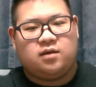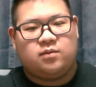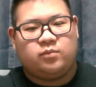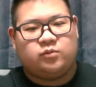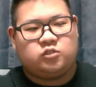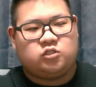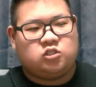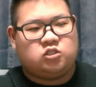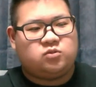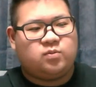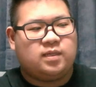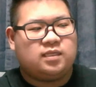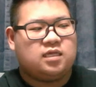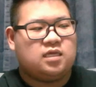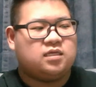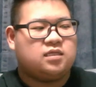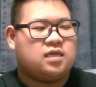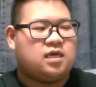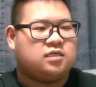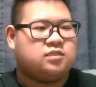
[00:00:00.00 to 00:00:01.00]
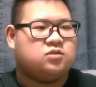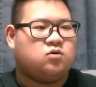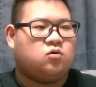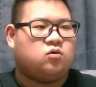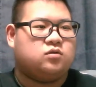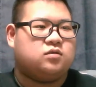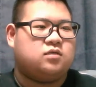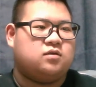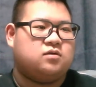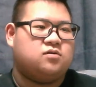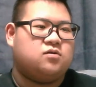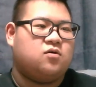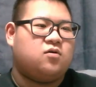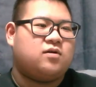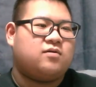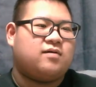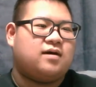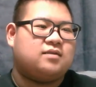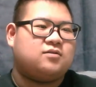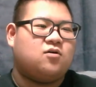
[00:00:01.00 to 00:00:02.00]
もう全てに対して怒ってる。
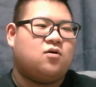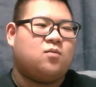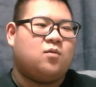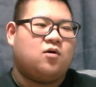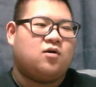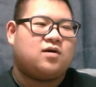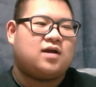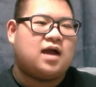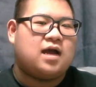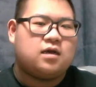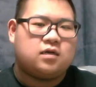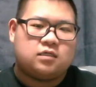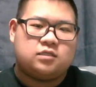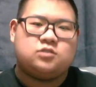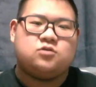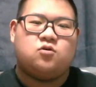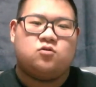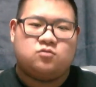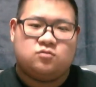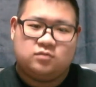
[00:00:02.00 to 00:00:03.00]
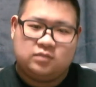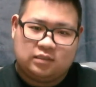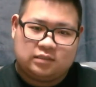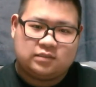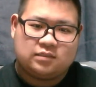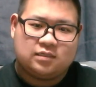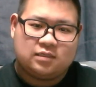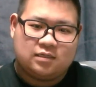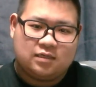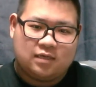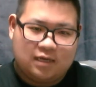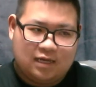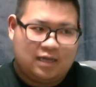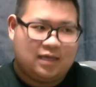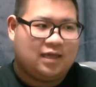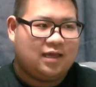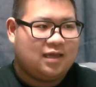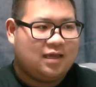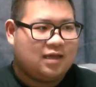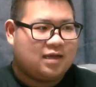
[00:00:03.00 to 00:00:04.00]
俺はどうも、歓喜将軍です。はい。